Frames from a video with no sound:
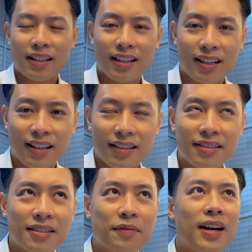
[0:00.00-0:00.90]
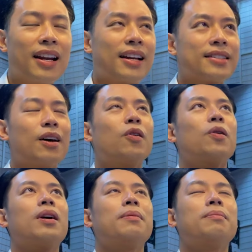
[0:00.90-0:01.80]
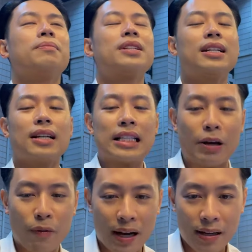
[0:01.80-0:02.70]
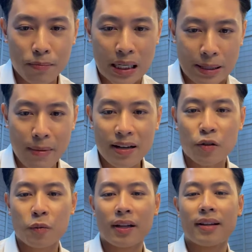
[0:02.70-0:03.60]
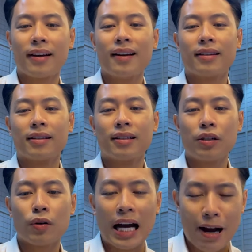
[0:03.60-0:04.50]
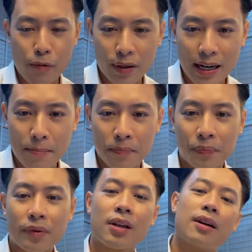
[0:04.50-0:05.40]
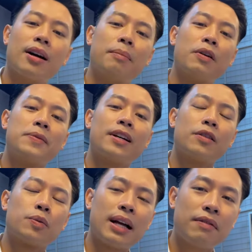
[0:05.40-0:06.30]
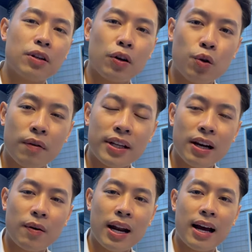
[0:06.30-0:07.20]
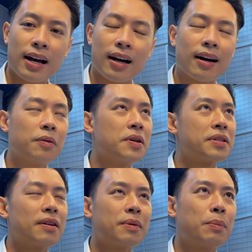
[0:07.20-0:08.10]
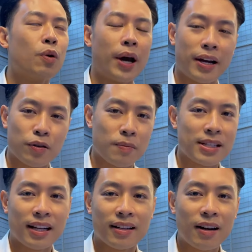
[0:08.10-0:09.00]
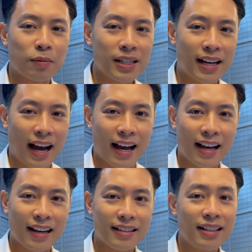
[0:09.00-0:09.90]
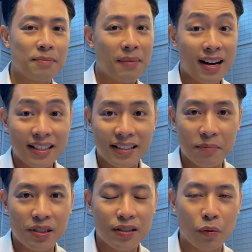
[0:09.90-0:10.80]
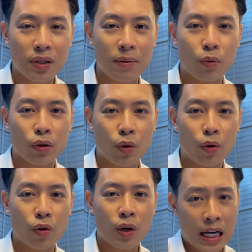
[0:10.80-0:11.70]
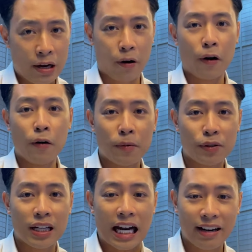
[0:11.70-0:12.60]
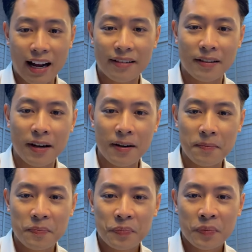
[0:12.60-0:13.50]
À, như vậy là sau rất là nhiều ngày ở miền Bắc chúng ta thấy là thời tiết nó khác mọi năm à, mấy hôm trước thì chúng ta vẫn nói đùa với nhau là không hiểu sao năm nay mùa hè rồi mà chả thấy nóng gì cả lại rất là mát thậm chí giống như là mùa thu có hôm còn trời lành lạnh nữa